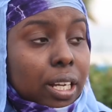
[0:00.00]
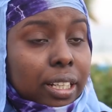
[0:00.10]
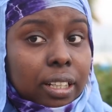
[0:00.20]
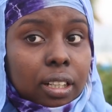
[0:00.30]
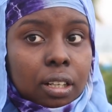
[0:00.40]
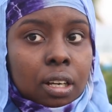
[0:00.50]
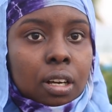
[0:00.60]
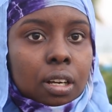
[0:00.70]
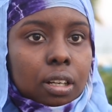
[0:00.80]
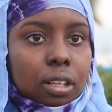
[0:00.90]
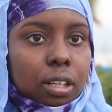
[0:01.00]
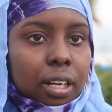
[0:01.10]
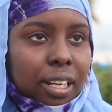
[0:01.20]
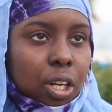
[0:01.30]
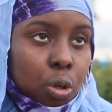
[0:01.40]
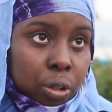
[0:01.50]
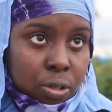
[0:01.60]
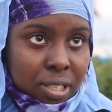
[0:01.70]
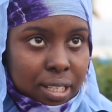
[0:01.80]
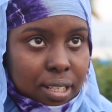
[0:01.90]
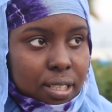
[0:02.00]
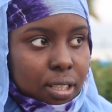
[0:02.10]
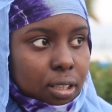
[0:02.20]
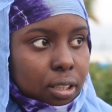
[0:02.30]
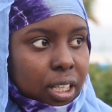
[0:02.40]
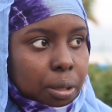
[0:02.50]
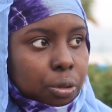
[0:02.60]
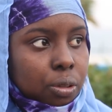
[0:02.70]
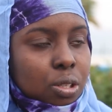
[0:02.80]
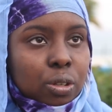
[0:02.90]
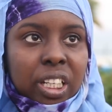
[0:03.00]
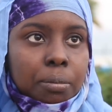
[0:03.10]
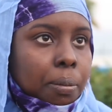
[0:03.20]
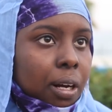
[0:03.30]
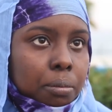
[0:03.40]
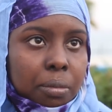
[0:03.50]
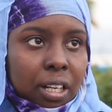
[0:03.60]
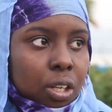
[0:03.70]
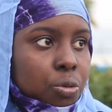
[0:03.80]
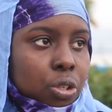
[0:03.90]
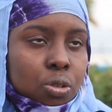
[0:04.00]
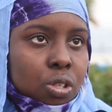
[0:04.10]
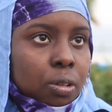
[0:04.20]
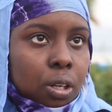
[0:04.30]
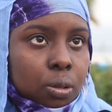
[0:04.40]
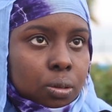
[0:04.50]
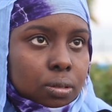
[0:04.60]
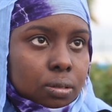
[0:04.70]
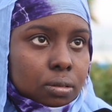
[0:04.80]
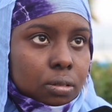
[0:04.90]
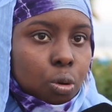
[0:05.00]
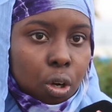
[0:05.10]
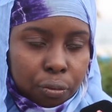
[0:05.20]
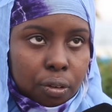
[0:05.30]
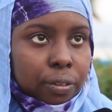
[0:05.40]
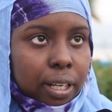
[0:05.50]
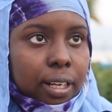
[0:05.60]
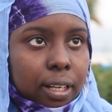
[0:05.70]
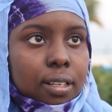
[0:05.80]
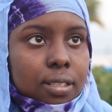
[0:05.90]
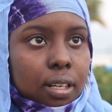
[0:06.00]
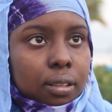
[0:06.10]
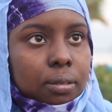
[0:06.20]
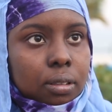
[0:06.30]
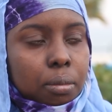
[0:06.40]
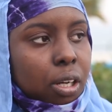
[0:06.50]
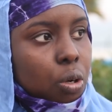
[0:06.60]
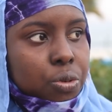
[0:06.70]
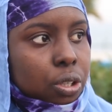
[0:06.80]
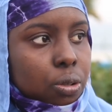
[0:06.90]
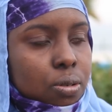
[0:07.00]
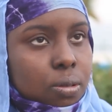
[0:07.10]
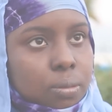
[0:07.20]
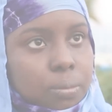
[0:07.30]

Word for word: ولكن آه، خلاوه يدوز ثلاثه الكاميونات ولكن ما, خلاوهمش يدوزوا من الحدود وقفوهم في كركارات اه ما خلاوهمش يدوزوا